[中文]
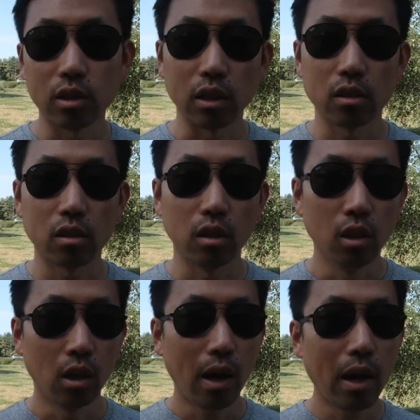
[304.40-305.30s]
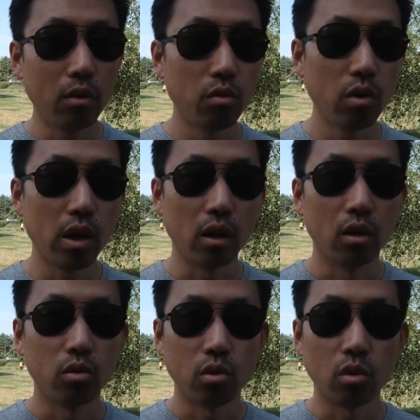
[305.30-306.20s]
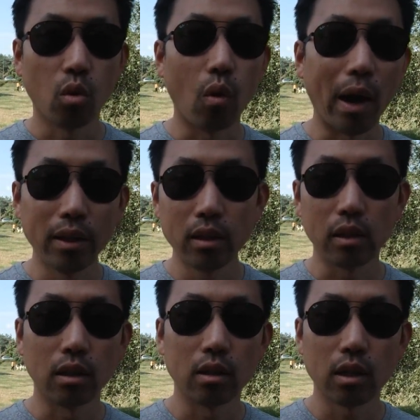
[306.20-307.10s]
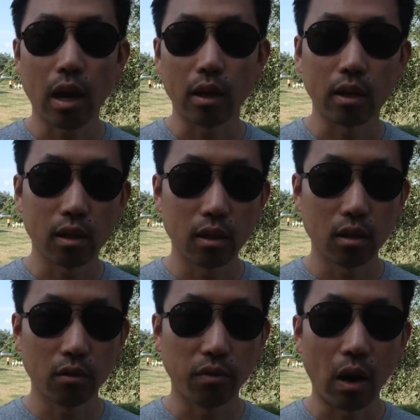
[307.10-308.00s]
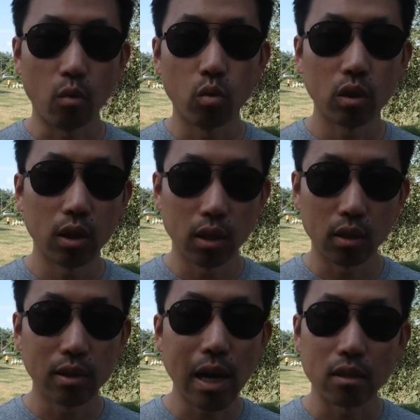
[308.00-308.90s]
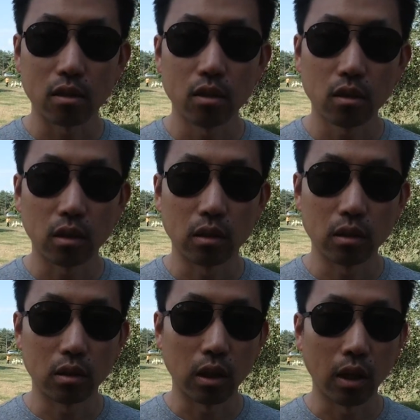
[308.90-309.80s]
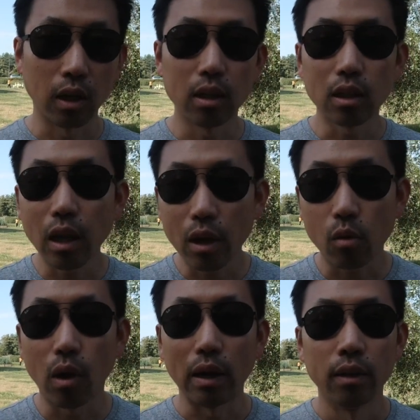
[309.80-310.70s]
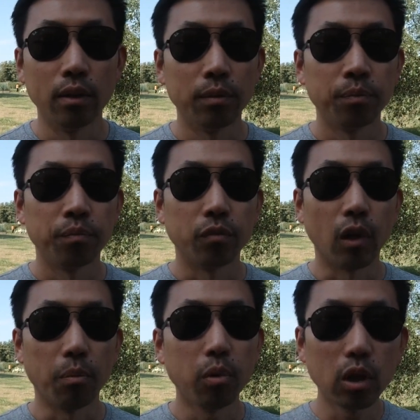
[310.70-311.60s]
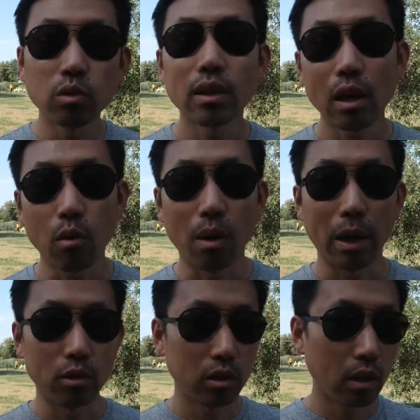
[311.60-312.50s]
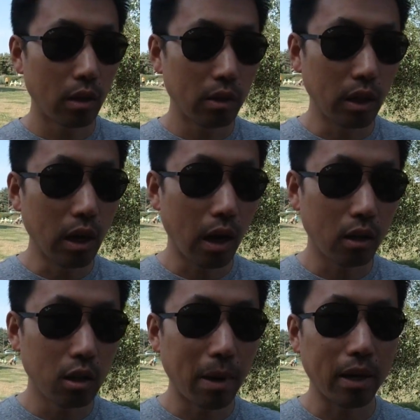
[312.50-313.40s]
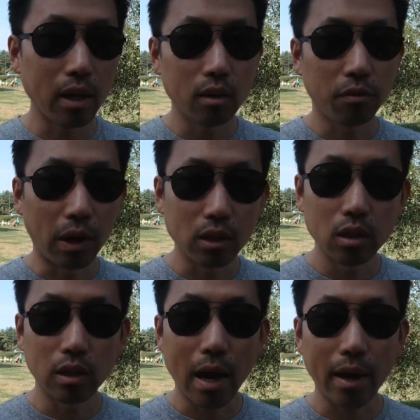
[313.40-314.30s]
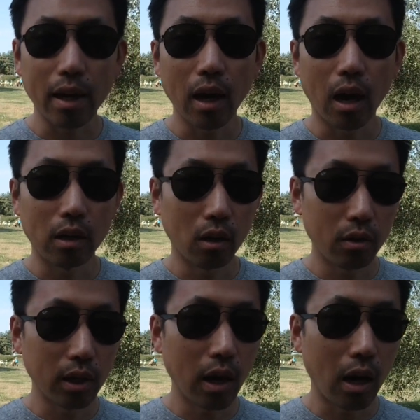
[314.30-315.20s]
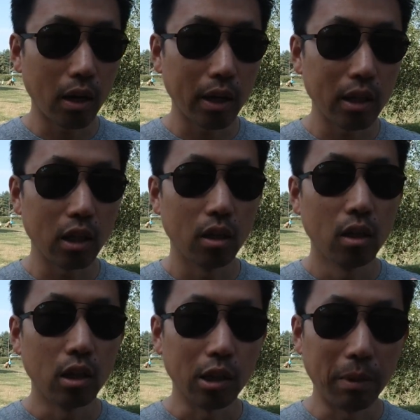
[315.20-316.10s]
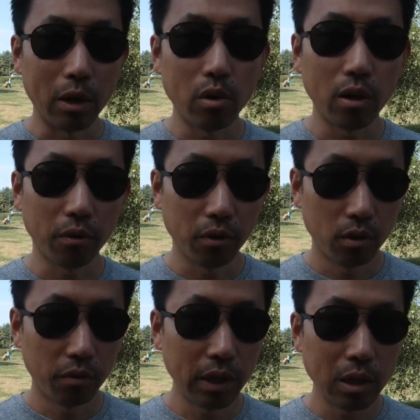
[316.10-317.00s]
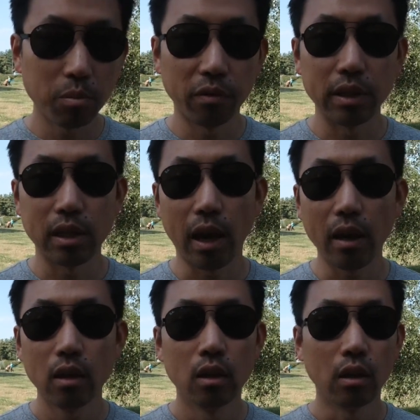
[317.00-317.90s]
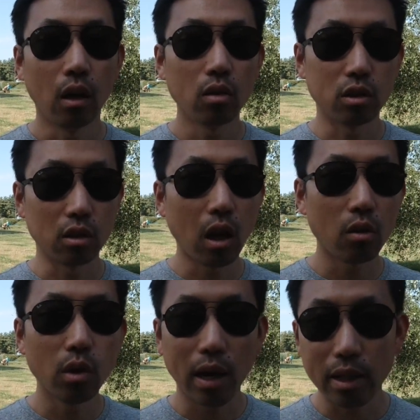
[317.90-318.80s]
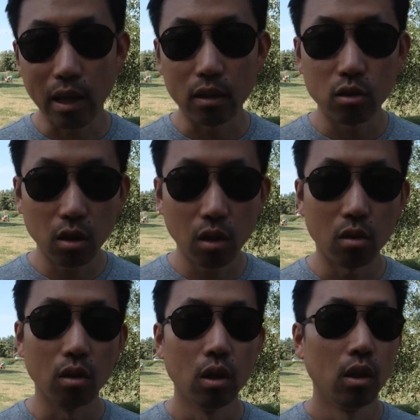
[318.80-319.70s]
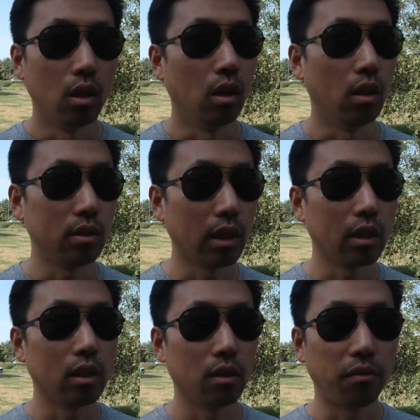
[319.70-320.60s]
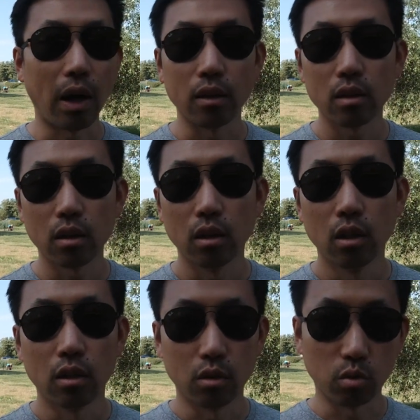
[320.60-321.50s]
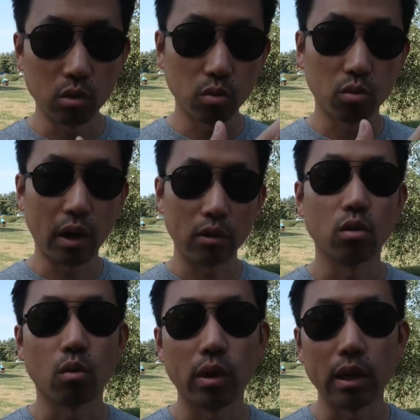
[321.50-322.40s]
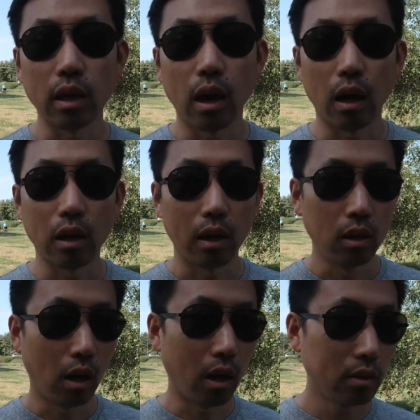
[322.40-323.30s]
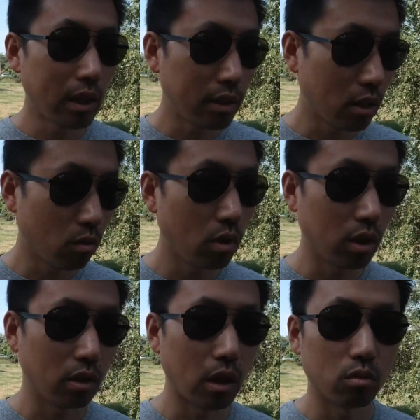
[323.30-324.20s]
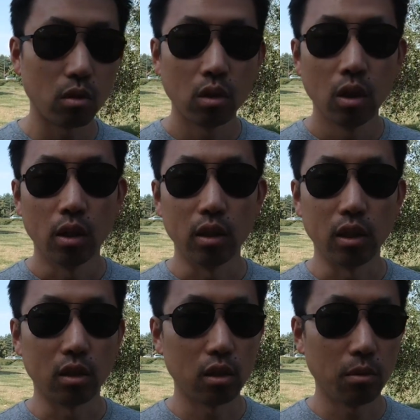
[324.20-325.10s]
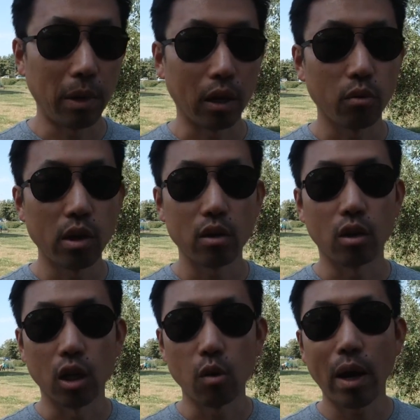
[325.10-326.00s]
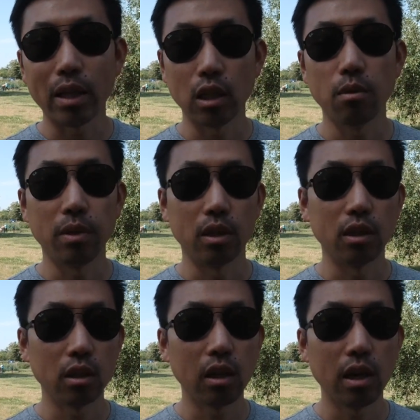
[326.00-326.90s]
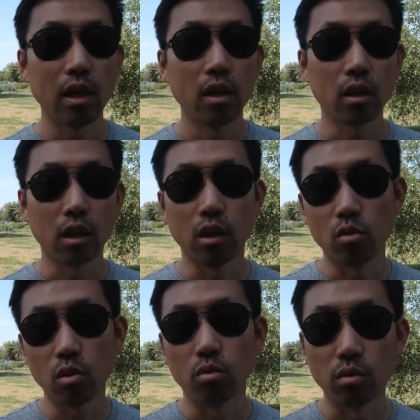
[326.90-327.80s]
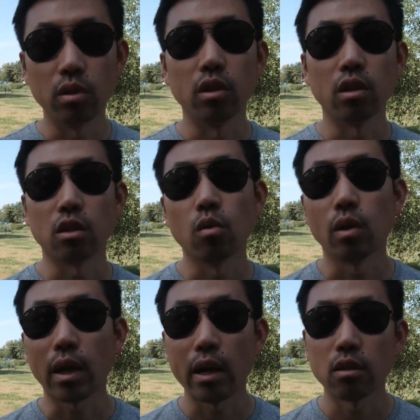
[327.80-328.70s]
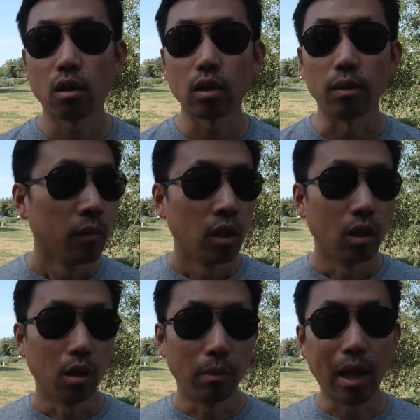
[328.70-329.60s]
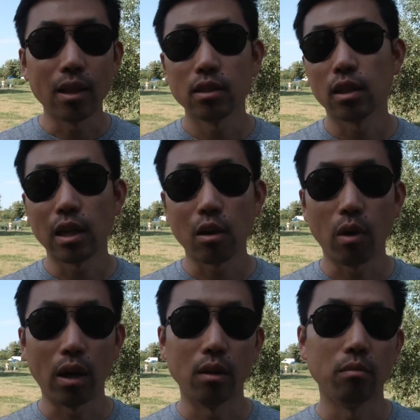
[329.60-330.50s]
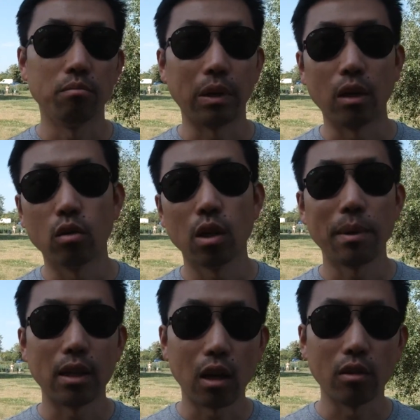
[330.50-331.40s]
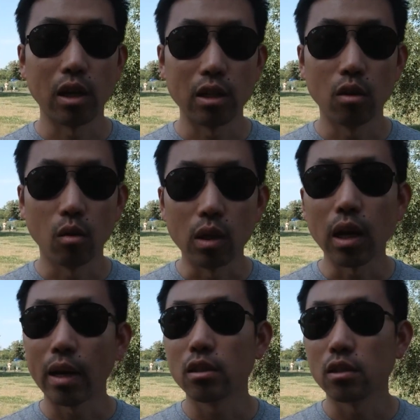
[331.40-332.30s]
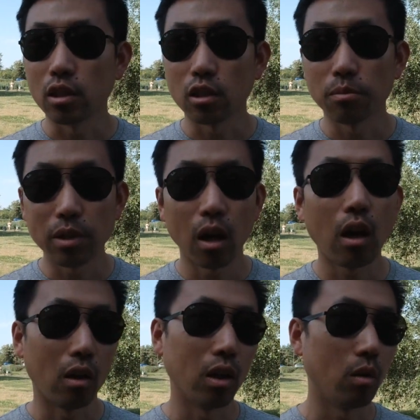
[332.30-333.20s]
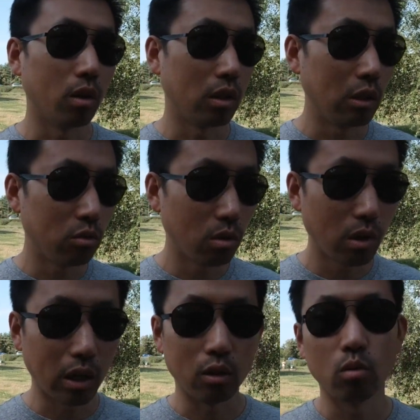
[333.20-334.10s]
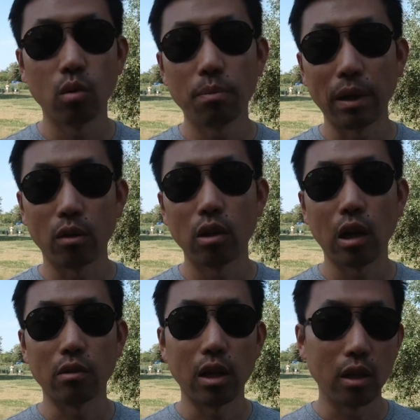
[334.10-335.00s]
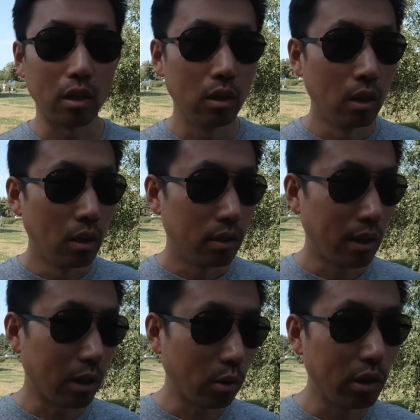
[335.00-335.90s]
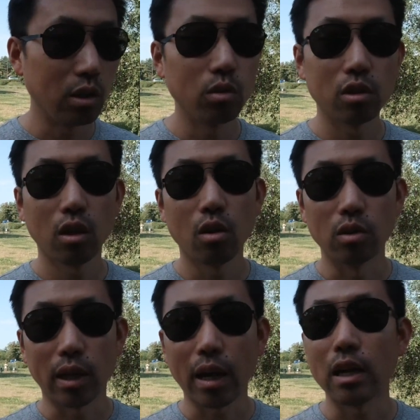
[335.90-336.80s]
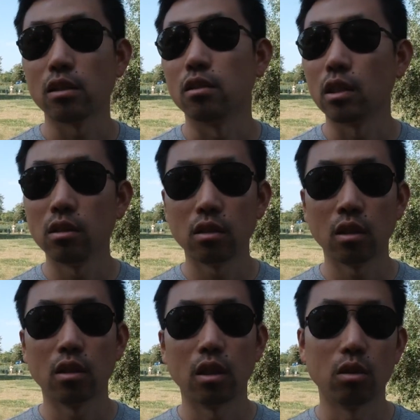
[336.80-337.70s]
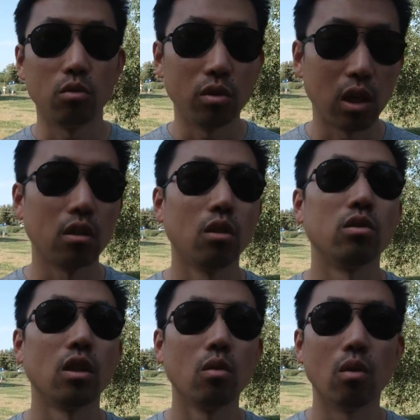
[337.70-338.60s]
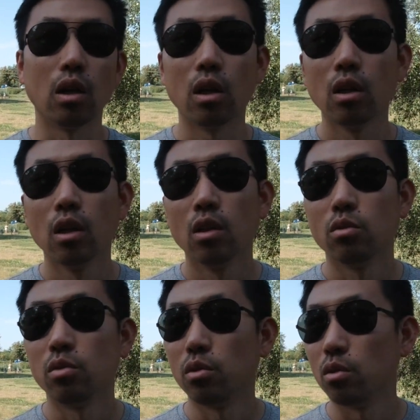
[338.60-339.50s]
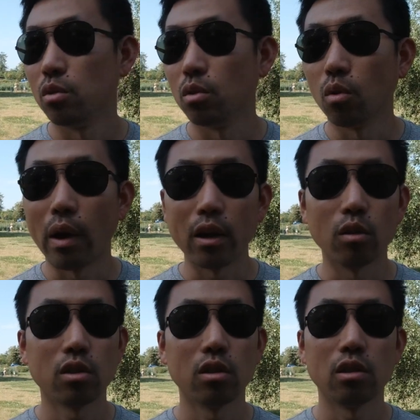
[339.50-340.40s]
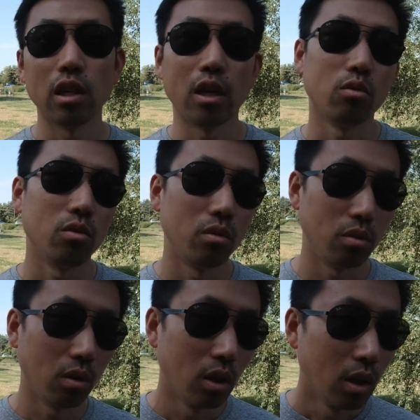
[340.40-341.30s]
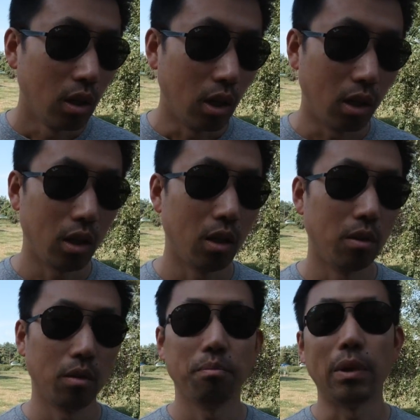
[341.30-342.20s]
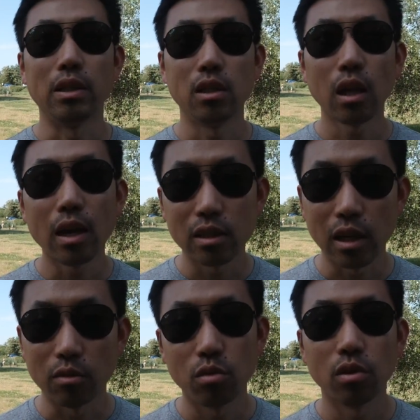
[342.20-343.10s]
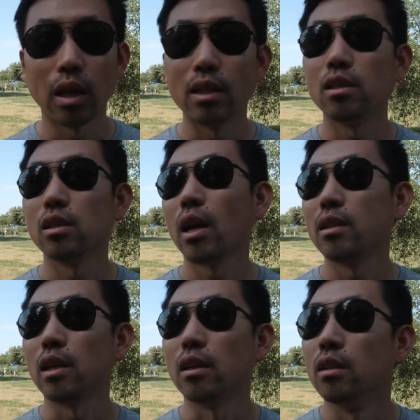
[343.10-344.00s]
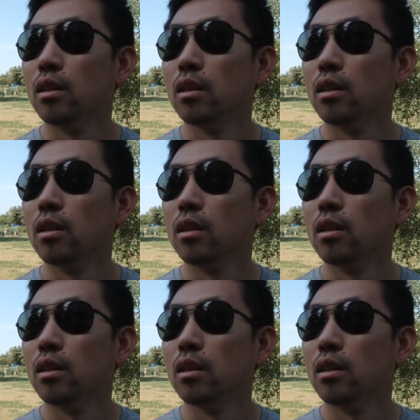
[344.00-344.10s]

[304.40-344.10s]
的形式，按月去还你的这样一个房屋的价值等额的贷款，呃，不能算贷款吧，就相当于银行，你把银房子抵押给银行，然后银行给你以每月分一部分钱，然后直到若干年之后。呃，这个房子的所属权就归银行了。而在这个过程当中，你是每个月有额外的一笔津贴，可以用于你的生活开销的。那么拿着这个贷款，北欧那边的老年人活得还是其实比较好的。我听说过很多北欧的老年人，在退休之后才开始真正的去享受生活，去环游世界，去呃北极探险，去南极探险。